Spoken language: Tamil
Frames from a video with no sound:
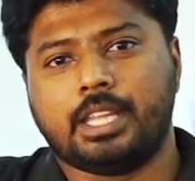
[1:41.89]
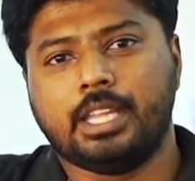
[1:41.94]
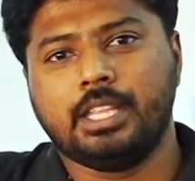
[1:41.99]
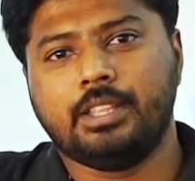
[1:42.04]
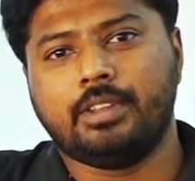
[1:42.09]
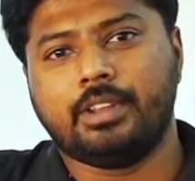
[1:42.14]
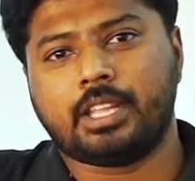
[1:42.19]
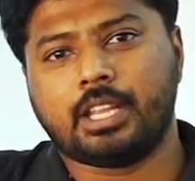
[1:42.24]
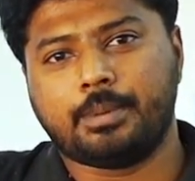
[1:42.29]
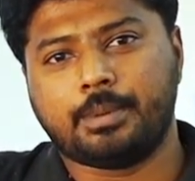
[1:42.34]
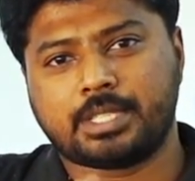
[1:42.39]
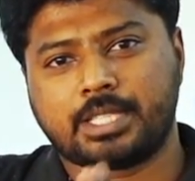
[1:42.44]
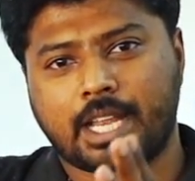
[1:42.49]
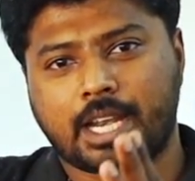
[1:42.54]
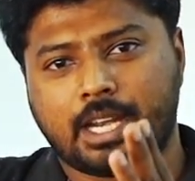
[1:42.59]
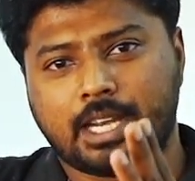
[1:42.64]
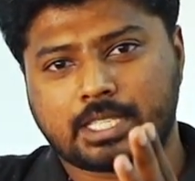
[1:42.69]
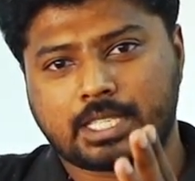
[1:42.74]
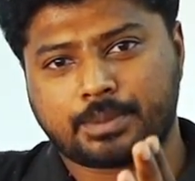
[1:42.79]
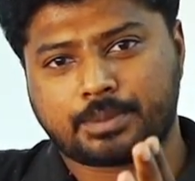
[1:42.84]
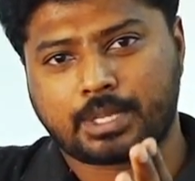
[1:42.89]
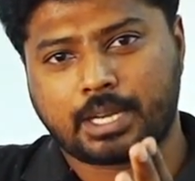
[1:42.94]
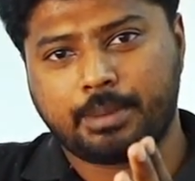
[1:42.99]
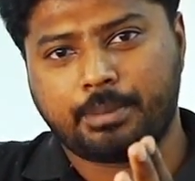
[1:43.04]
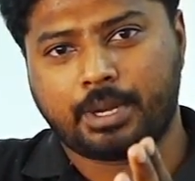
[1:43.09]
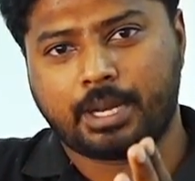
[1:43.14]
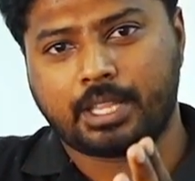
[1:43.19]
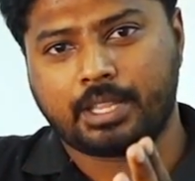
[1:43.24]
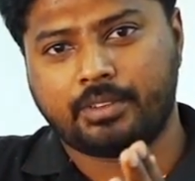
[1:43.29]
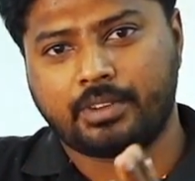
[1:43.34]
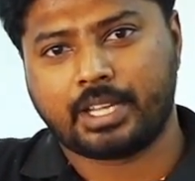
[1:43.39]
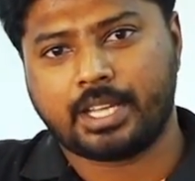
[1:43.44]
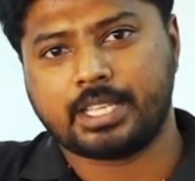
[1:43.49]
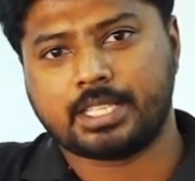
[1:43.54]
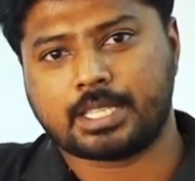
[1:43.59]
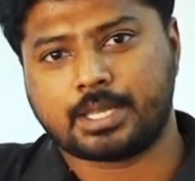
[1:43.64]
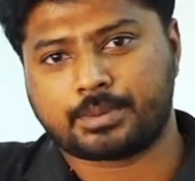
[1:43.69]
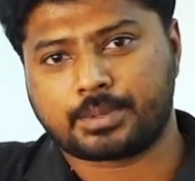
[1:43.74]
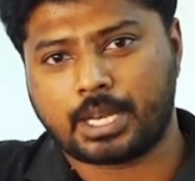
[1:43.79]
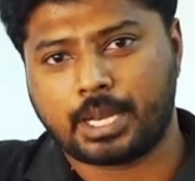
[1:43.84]
இது வரைக்கும் நம்ம சேனலை சப்ஸ்கிரைப் பண்ணாதவங்க
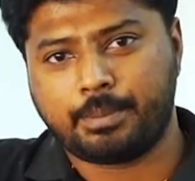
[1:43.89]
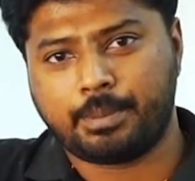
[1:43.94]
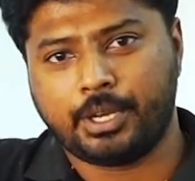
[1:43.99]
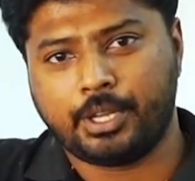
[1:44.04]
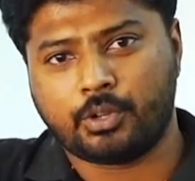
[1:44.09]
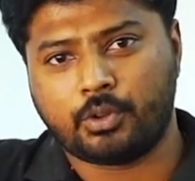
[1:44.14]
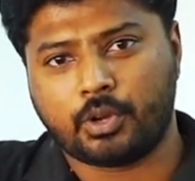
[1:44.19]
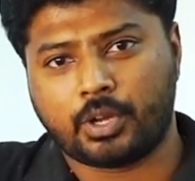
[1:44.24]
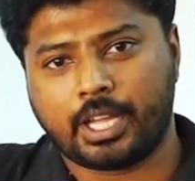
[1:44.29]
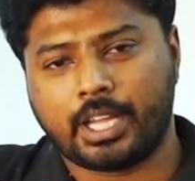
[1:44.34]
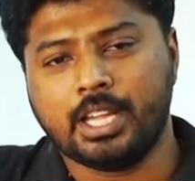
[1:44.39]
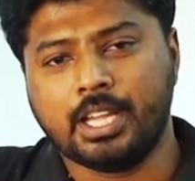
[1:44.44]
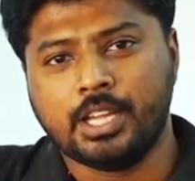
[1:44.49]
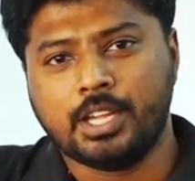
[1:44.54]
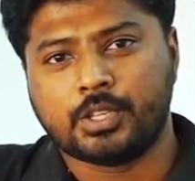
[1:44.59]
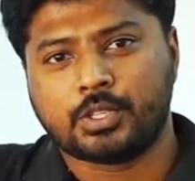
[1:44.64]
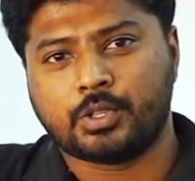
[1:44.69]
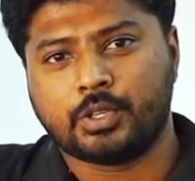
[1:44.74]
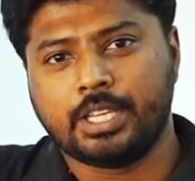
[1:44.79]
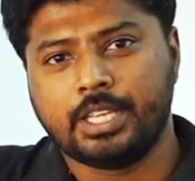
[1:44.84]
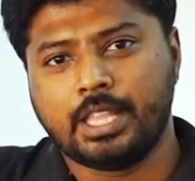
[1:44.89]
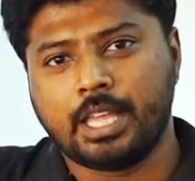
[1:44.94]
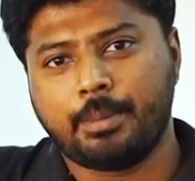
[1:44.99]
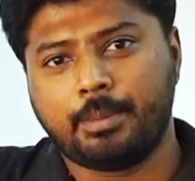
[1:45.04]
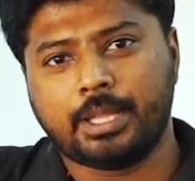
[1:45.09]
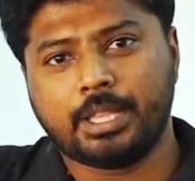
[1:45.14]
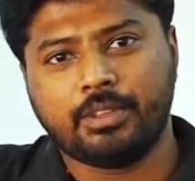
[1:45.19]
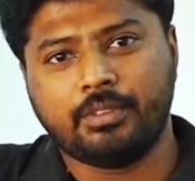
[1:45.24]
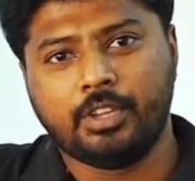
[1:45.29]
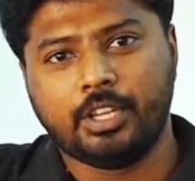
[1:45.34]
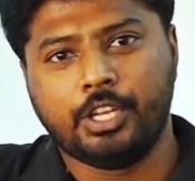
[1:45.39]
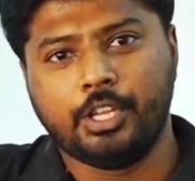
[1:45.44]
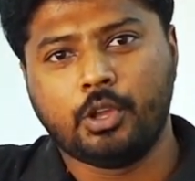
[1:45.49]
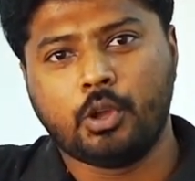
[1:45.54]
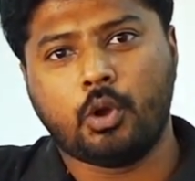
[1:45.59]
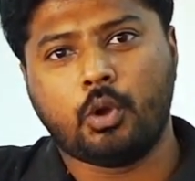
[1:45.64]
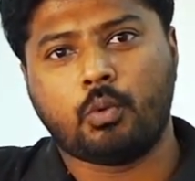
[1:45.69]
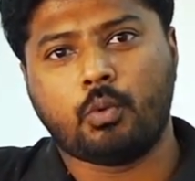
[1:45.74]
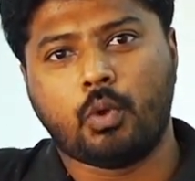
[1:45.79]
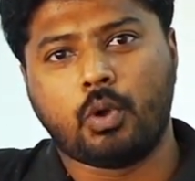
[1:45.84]
சப்ஸ்கிரைப் பண்ணிக்கோங்க ஸோ இதே மாதிரி
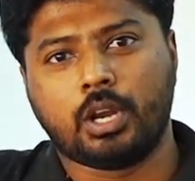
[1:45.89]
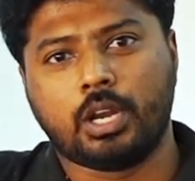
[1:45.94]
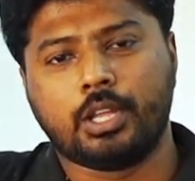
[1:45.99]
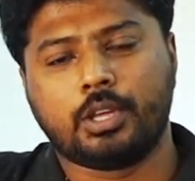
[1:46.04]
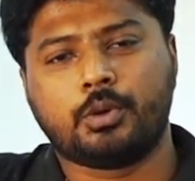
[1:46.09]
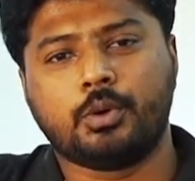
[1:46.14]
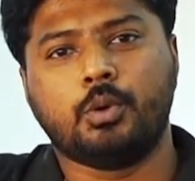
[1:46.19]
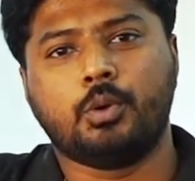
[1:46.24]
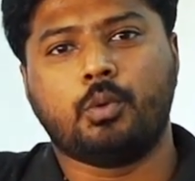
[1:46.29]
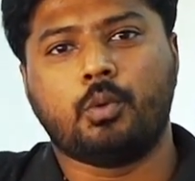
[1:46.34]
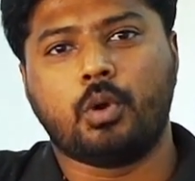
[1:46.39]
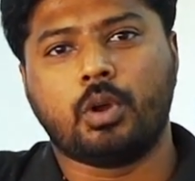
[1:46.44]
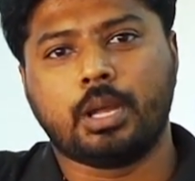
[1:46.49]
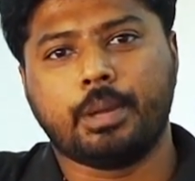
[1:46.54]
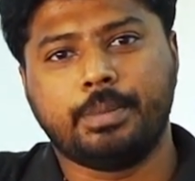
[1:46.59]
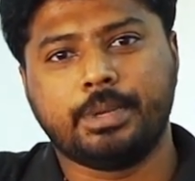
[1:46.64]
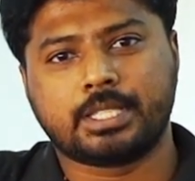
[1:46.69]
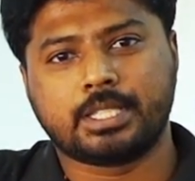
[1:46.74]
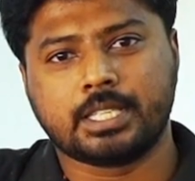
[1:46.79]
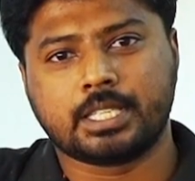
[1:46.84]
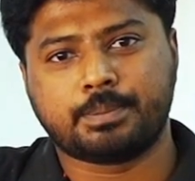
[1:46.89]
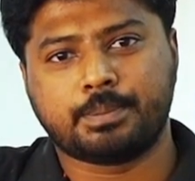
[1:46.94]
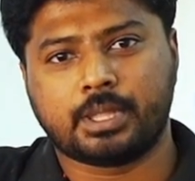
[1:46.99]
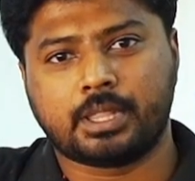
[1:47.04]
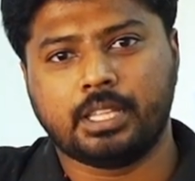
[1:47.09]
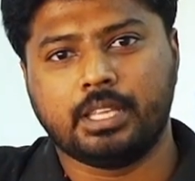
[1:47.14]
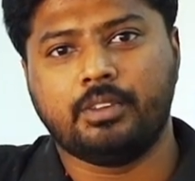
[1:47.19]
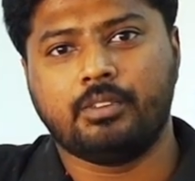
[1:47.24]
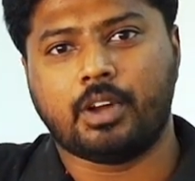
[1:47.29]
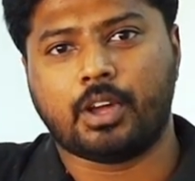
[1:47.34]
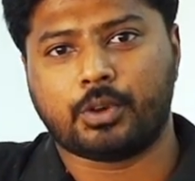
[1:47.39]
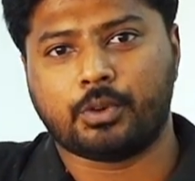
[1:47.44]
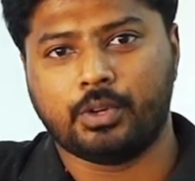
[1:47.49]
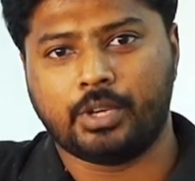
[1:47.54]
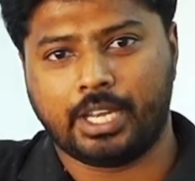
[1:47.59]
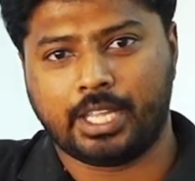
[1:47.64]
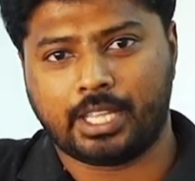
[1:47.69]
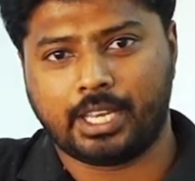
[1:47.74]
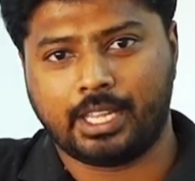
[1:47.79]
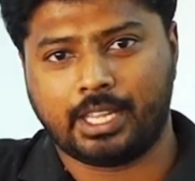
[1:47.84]
வீடியோ உங்களுக்கும் உங்கள் பிஸ்னஸ் பற்றி
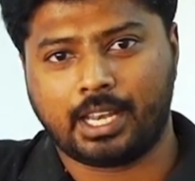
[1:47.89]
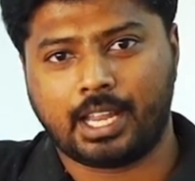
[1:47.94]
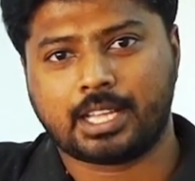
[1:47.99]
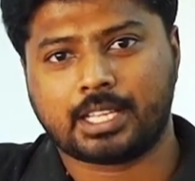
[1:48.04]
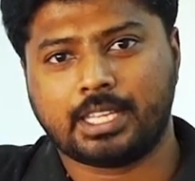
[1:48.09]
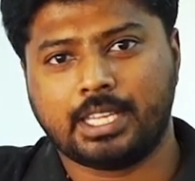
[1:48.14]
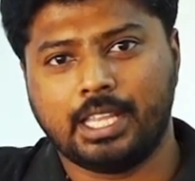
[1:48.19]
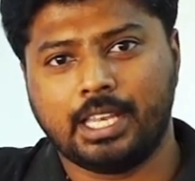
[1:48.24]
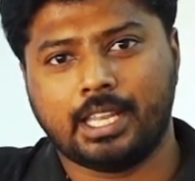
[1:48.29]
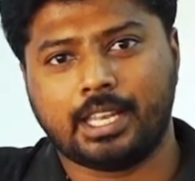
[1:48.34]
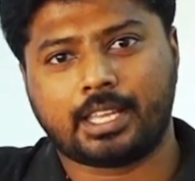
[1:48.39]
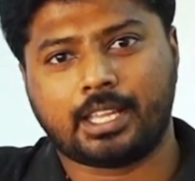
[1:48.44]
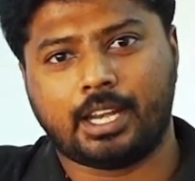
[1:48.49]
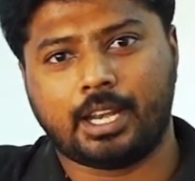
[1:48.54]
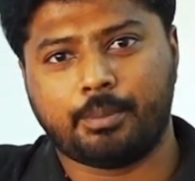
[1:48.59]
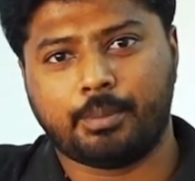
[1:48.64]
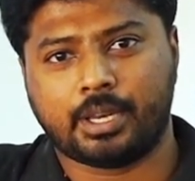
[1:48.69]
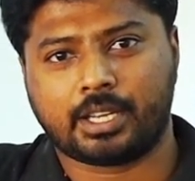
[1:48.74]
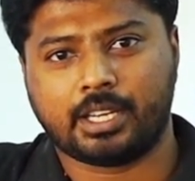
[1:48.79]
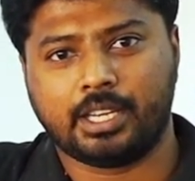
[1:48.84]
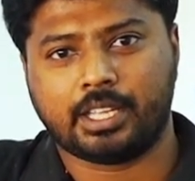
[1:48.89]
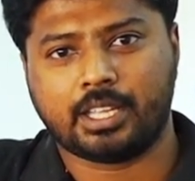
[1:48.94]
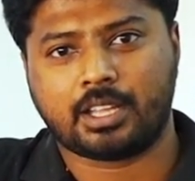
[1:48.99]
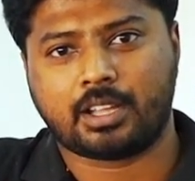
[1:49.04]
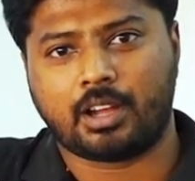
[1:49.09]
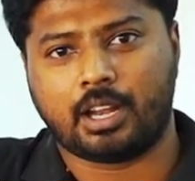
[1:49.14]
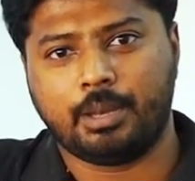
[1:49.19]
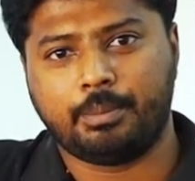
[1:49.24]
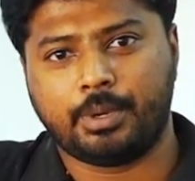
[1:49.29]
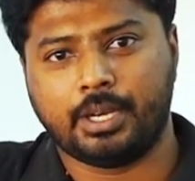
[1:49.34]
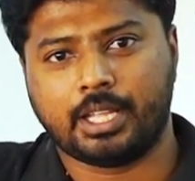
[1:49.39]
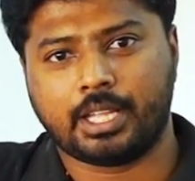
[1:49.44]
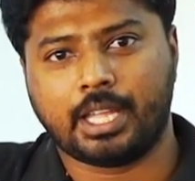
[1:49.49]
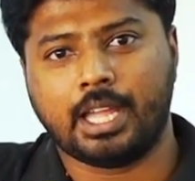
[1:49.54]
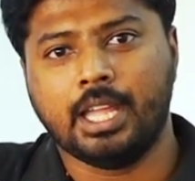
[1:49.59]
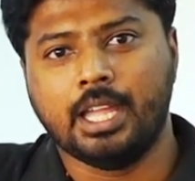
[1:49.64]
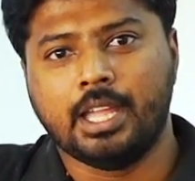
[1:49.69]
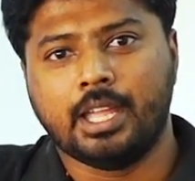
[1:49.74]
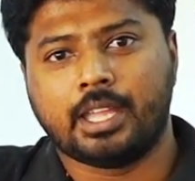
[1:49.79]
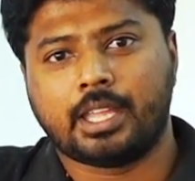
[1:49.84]
வரணும்னு நினைக்கிறீங்களா கீழே இருக்கிற நம்பருக்கு நீங்கள் கால்
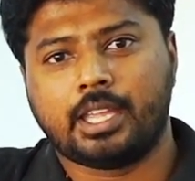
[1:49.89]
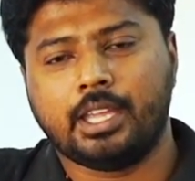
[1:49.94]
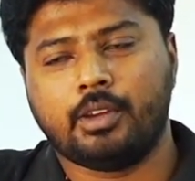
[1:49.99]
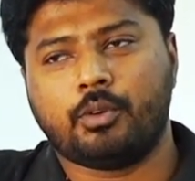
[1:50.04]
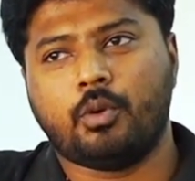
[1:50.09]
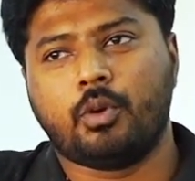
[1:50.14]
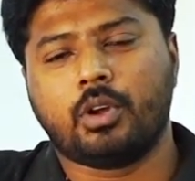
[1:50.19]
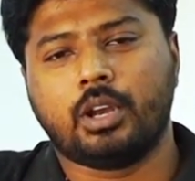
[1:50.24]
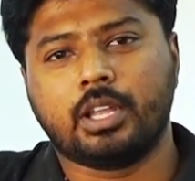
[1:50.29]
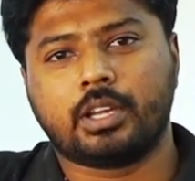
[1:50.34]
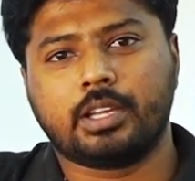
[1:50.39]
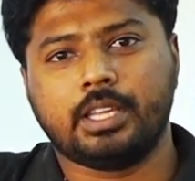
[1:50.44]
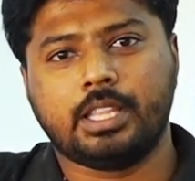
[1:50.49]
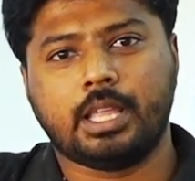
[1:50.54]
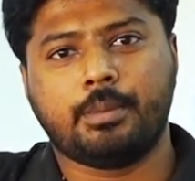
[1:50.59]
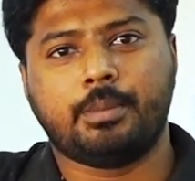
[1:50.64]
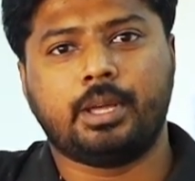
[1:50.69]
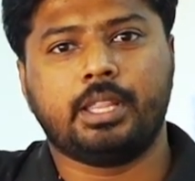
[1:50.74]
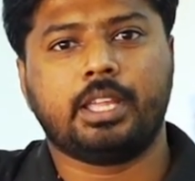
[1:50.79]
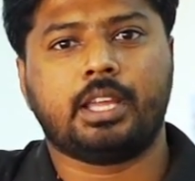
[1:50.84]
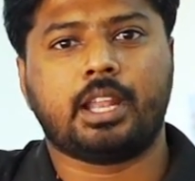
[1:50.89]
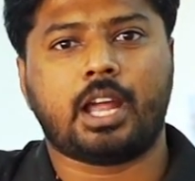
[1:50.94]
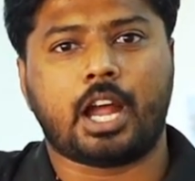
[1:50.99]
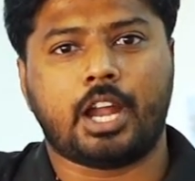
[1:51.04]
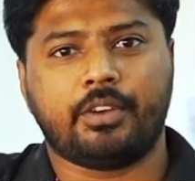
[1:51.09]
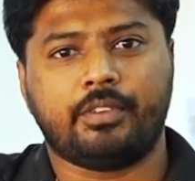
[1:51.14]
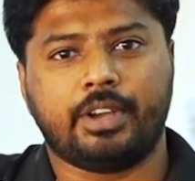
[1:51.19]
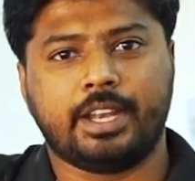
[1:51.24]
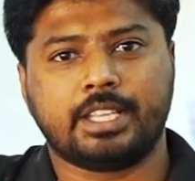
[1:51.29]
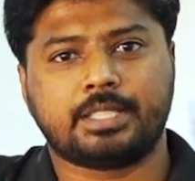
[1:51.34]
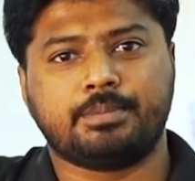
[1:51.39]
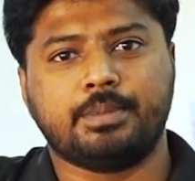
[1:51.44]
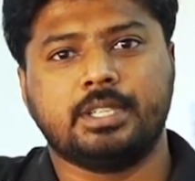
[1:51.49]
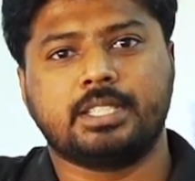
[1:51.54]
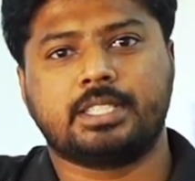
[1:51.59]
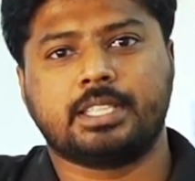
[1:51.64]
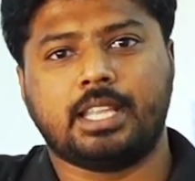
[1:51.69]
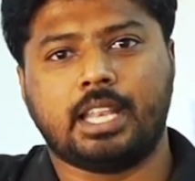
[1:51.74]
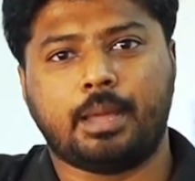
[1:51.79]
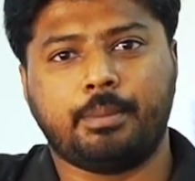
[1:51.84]
பண்ணுங்கள் உங்களுக்கு இதே மாதிரியான
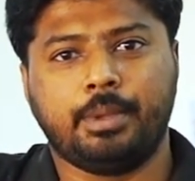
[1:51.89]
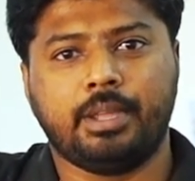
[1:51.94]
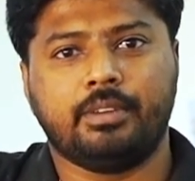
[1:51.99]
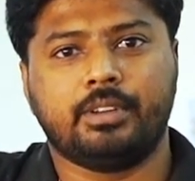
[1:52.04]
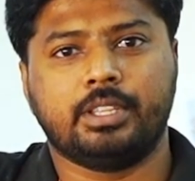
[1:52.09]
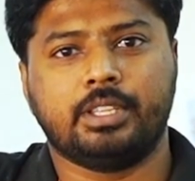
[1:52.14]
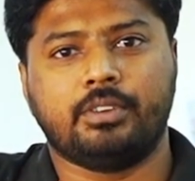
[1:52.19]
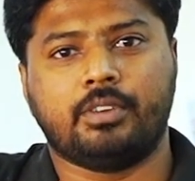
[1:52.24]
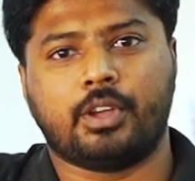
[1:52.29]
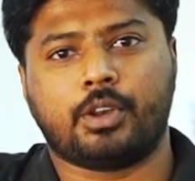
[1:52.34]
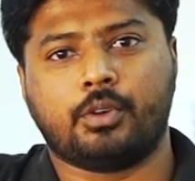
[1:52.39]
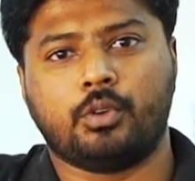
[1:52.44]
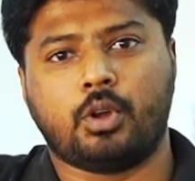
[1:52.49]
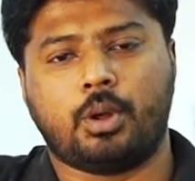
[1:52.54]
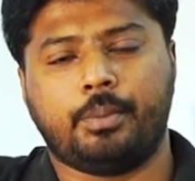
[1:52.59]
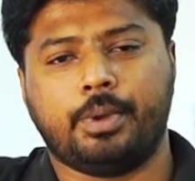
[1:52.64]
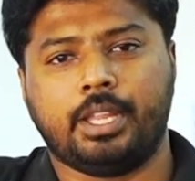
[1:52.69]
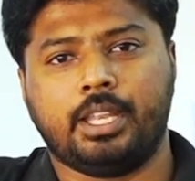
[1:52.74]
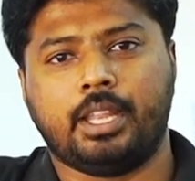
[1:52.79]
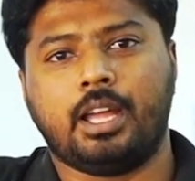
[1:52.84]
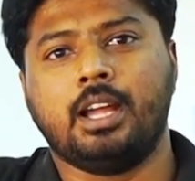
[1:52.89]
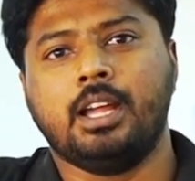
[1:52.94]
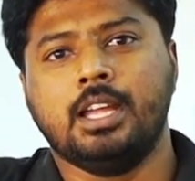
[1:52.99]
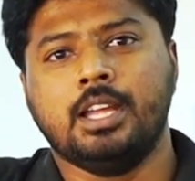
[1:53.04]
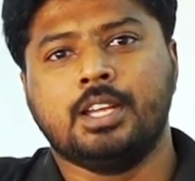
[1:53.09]
அட்வர்டைஸ்மெண்ட்ஸ் எல்லாமே வந்து வரணும் அப்படின்னா